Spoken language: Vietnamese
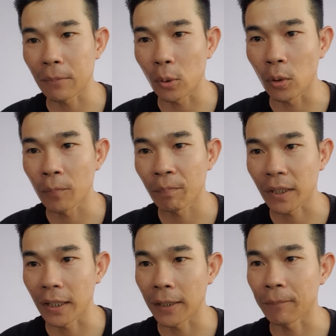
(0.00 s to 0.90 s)
luôn
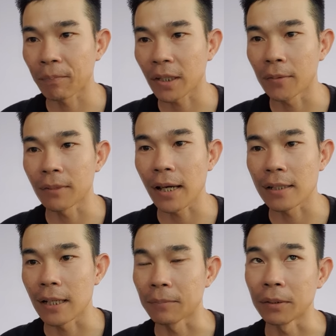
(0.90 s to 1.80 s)
ha hôm nay
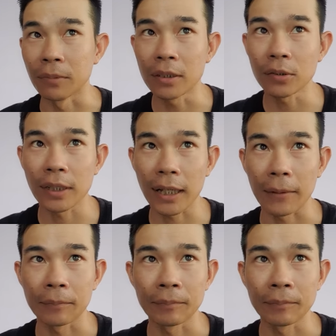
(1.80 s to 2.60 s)
thì làm từng bước luôn nha